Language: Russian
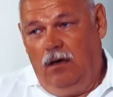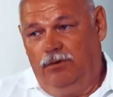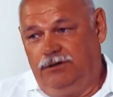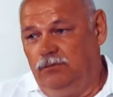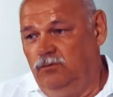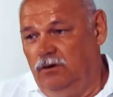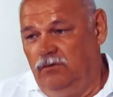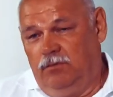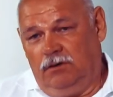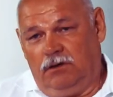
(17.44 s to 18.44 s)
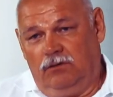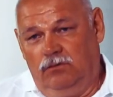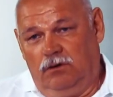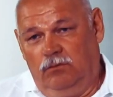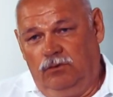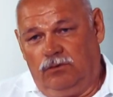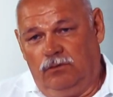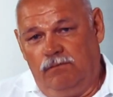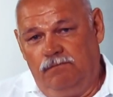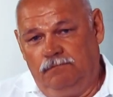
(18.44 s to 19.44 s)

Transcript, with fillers: Почему я выбрал такую работу?